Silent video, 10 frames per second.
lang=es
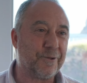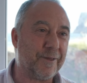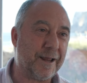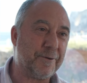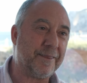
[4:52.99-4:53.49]

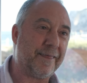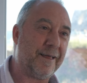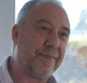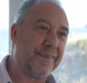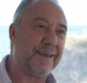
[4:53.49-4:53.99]
toda la vida de
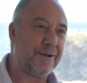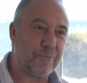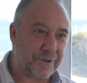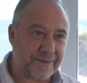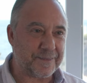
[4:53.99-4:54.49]
Alcira,
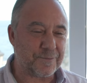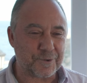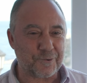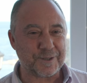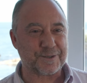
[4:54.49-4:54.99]
muy
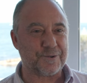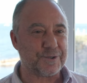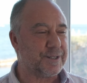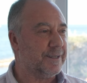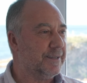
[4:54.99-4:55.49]
íntimos
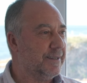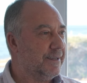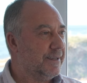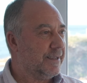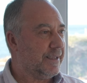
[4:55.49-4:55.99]
nuestros,
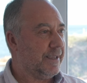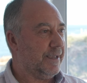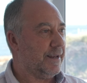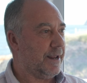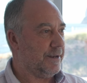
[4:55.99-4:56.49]

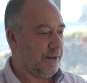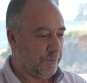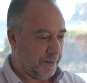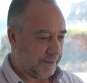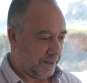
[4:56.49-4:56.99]
que eran
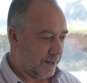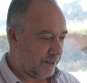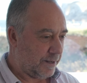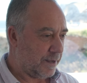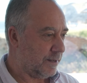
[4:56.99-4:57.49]
el
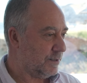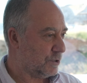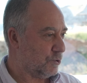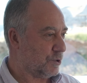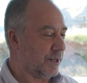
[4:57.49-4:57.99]
patriarca,
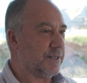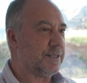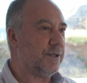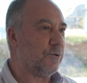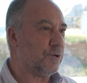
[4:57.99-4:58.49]
sus
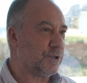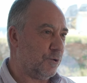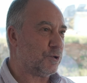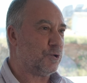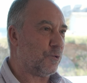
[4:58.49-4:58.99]
tres hijos y
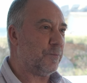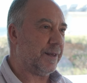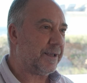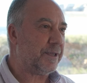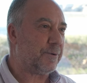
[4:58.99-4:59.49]
los
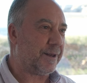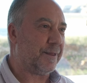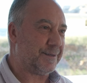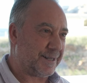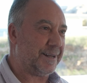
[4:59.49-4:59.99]
churumbeles que iban
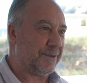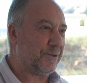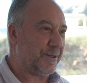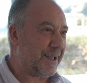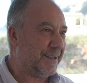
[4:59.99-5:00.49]

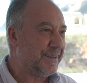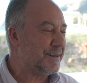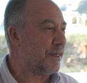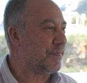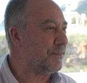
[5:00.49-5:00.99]
saliendo ya,
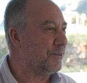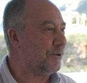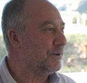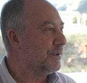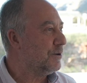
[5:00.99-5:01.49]

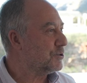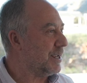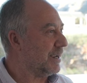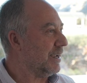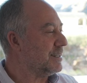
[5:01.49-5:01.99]
naciendo. O
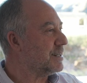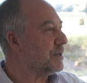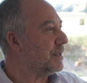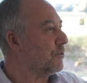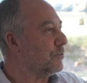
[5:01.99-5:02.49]
sea que aquí
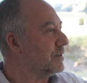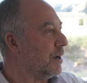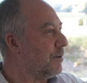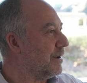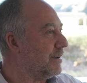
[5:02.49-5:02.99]
se
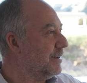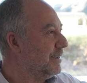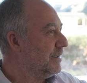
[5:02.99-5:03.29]
juntaban